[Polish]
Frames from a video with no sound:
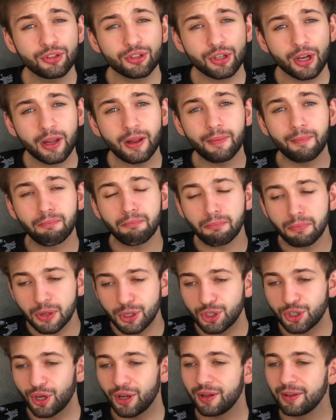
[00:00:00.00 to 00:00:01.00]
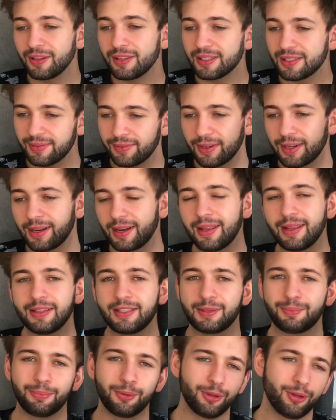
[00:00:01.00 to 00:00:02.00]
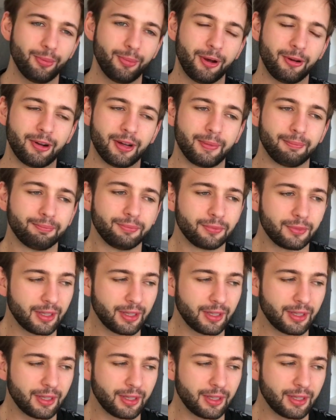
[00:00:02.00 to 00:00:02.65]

że mi się niezwykle spodobała